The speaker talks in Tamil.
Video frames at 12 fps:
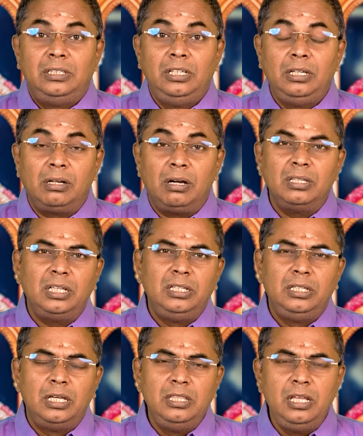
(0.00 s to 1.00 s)
தீராத
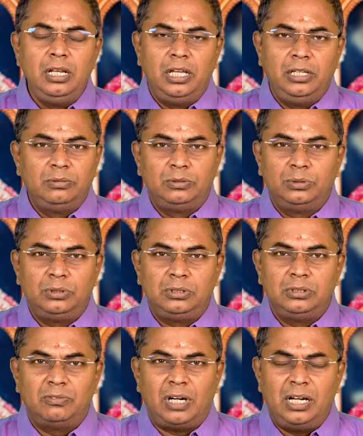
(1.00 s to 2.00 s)
எதிரியையும்
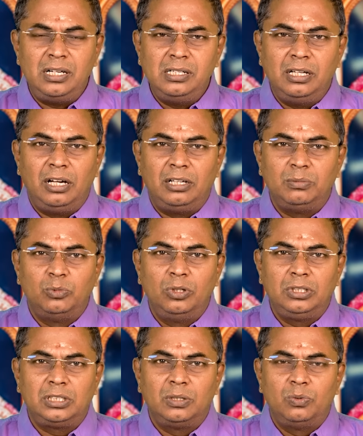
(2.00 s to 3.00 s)
கொடுத்து வாழ்நாள்
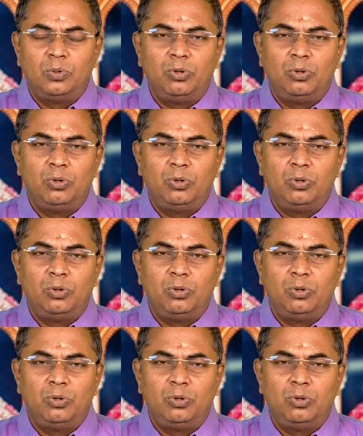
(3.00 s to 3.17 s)
முழுக்க